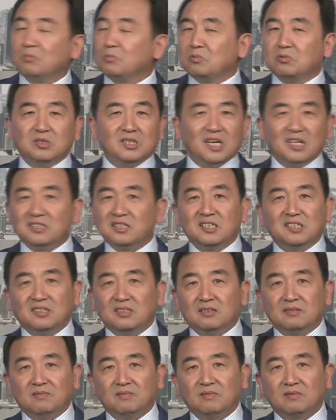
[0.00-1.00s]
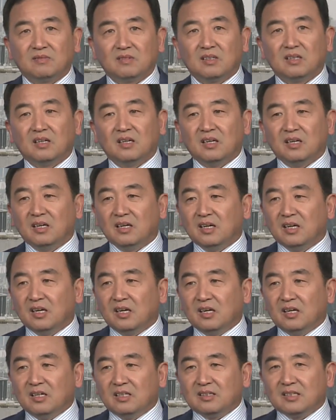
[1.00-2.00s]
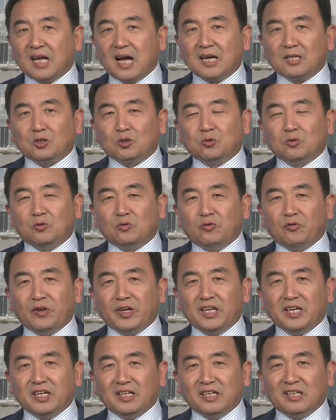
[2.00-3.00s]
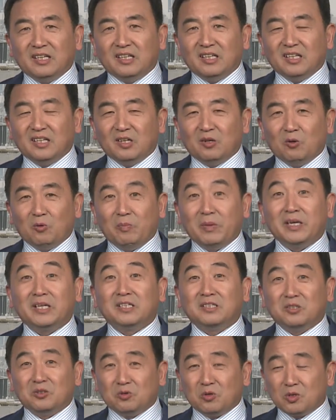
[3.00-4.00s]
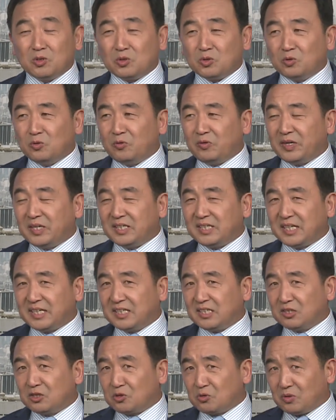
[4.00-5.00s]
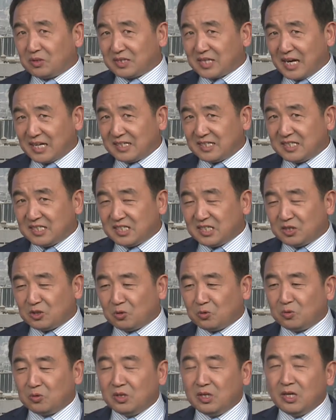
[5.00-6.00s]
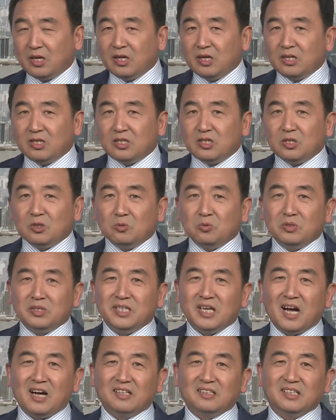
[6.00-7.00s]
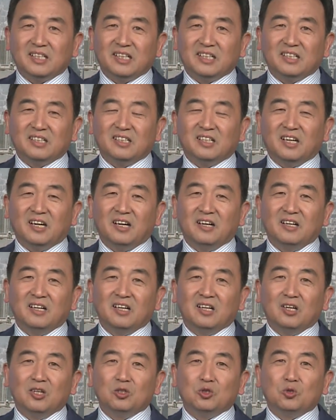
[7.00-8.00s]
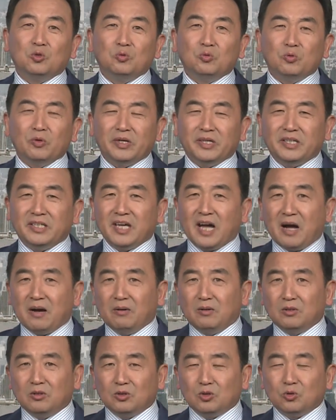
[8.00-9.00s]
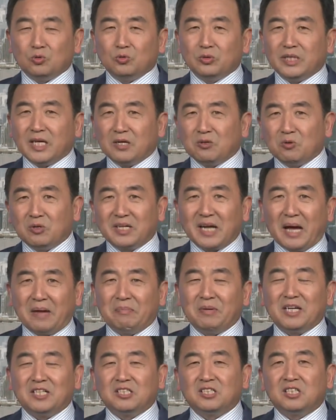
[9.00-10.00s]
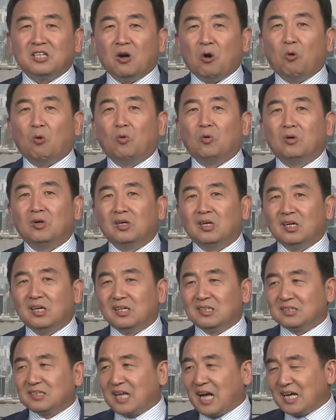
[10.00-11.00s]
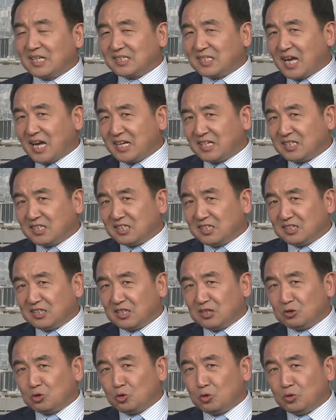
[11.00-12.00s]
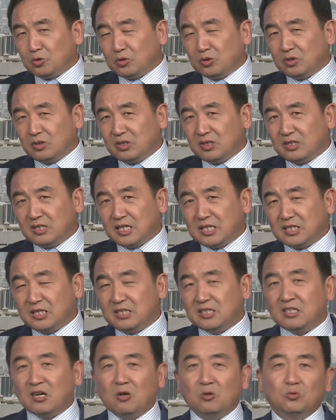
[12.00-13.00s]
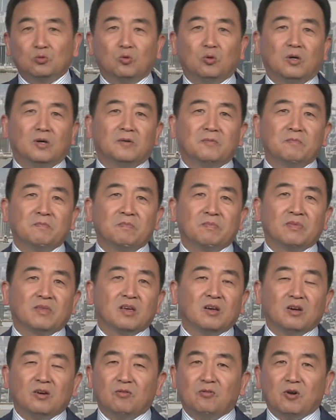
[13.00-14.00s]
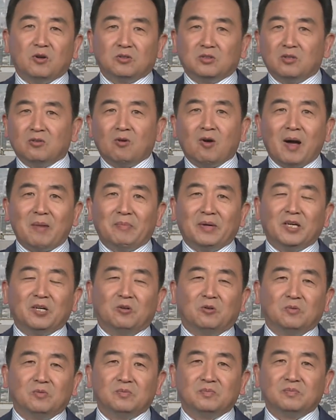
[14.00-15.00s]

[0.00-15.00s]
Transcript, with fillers: 不相信。他除非我没跟你说，除非这个所在的系统，就像这个军队一样，出现过改变之后。他才可能去任意操作，否则的话没有。